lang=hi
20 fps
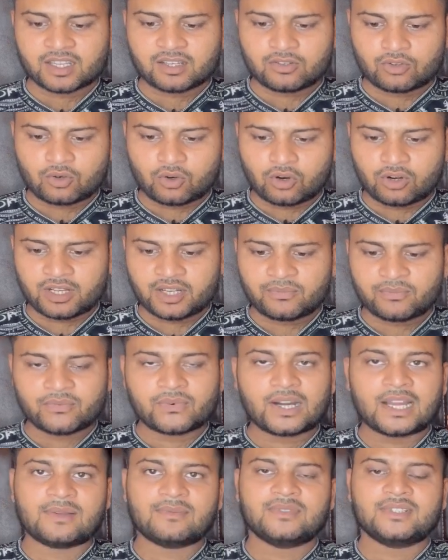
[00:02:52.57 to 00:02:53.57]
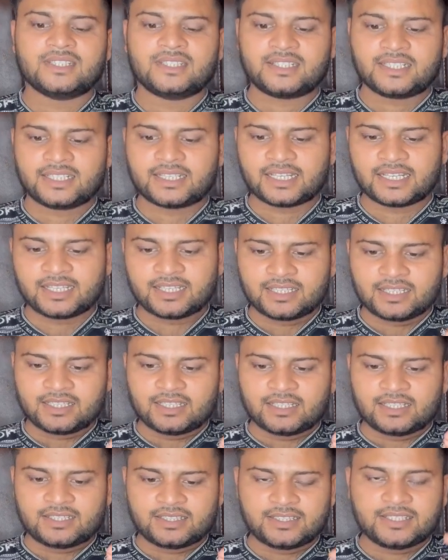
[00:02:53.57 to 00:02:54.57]
डॉट फाइव जी ठीक है
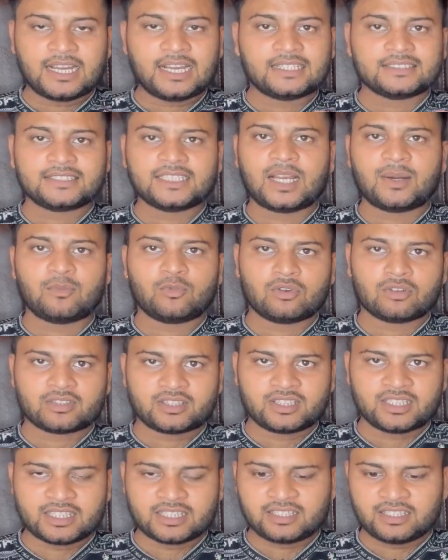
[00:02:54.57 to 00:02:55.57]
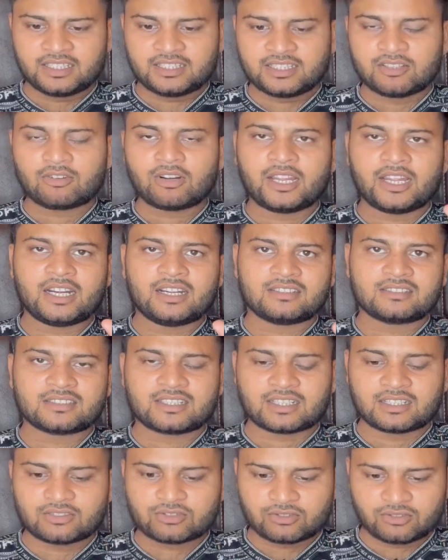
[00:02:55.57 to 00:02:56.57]
ध्यान से आप लोग देख लीजिए और एंड
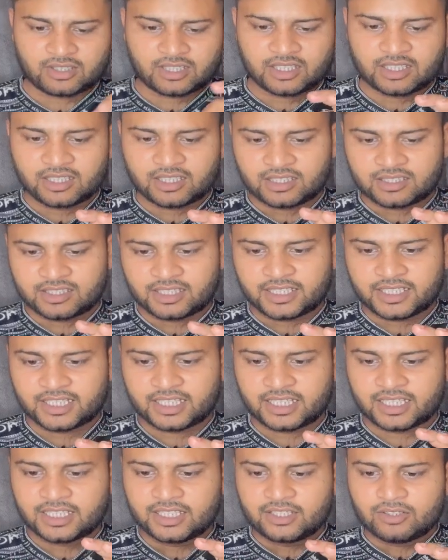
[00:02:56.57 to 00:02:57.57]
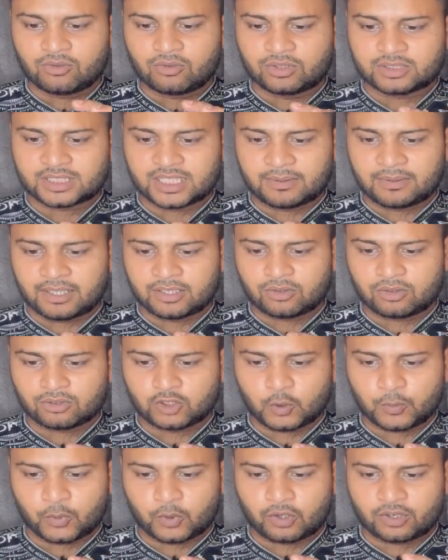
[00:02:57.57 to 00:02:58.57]
स्क्रीनशॉट ले लीजिए ठीक है उसके बाद
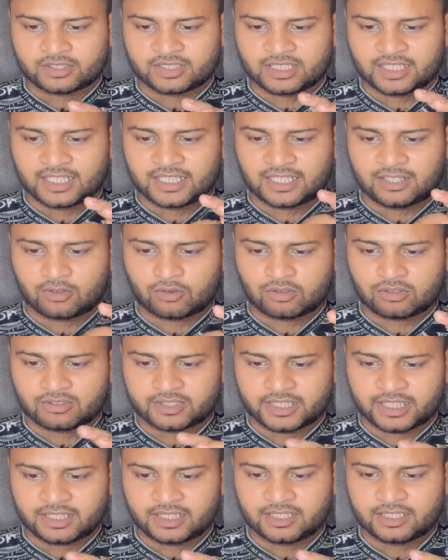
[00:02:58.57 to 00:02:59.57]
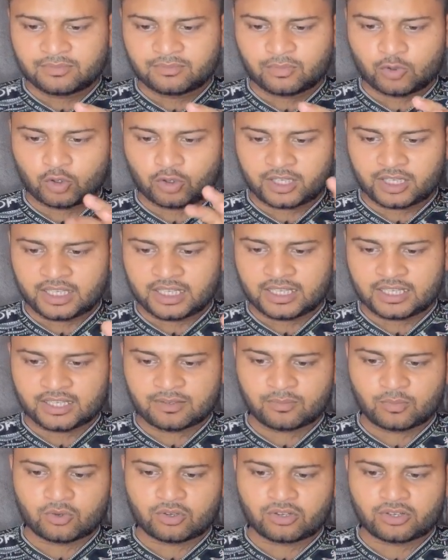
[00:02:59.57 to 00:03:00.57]
दोस्तों प्रॉक्सी रहेगा नोट सेट पोर्ट
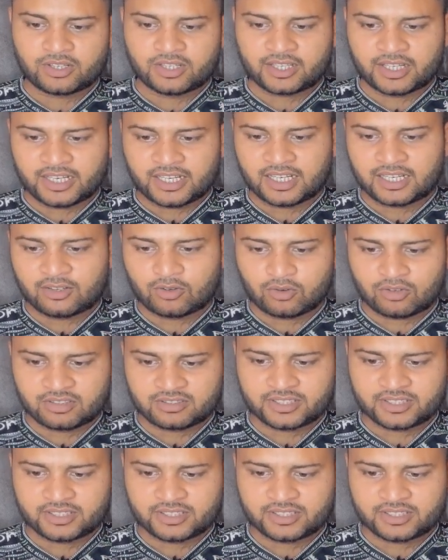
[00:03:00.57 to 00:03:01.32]
ले पोर्ट रहेगा नोट